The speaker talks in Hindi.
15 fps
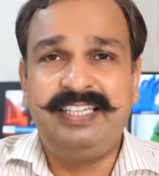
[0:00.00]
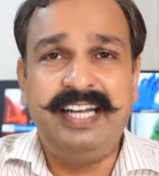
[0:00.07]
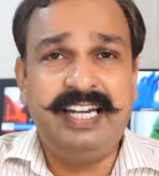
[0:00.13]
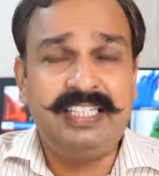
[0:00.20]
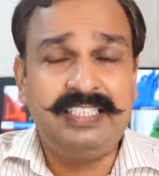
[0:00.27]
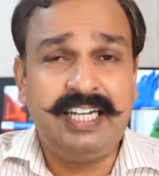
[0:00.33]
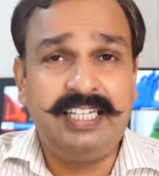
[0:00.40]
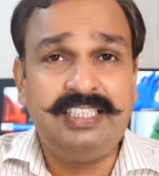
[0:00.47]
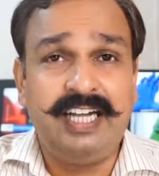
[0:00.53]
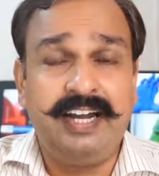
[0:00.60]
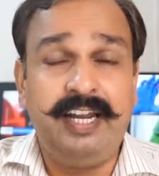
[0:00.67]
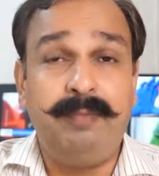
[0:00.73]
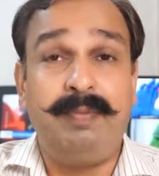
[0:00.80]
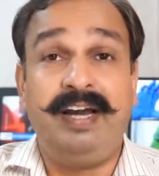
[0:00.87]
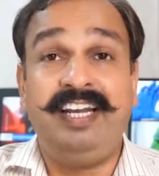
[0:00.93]
देश के
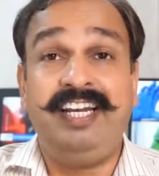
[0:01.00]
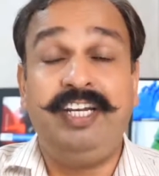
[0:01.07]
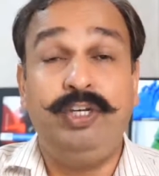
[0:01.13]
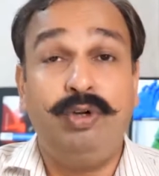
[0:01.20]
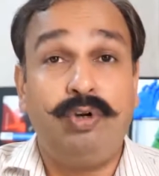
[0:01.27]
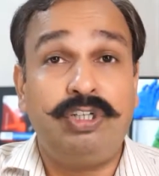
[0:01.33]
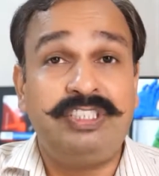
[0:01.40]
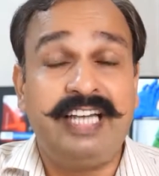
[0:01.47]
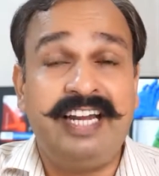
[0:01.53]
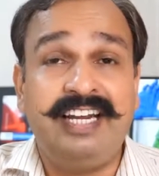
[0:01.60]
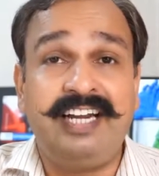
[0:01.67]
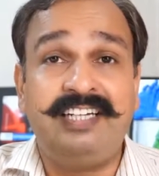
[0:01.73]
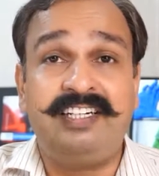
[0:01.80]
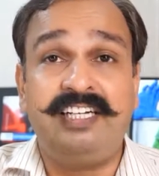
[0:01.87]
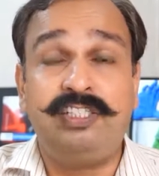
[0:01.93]
जाने माने
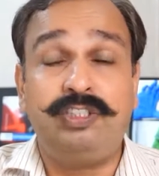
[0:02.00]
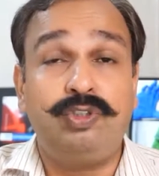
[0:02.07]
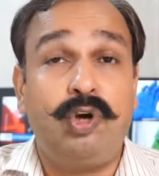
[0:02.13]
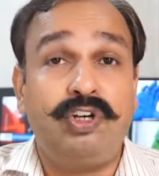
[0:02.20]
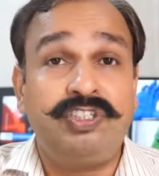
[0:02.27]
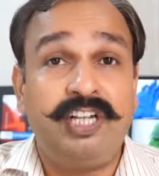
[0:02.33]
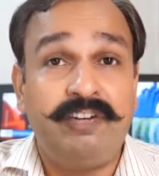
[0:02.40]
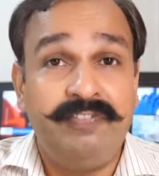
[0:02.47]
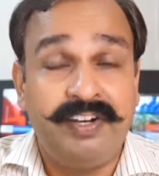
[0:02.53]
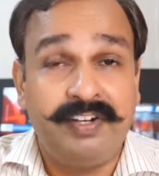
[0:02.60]
न्यूरोसाइकेट्रिस्ट डॉक्टर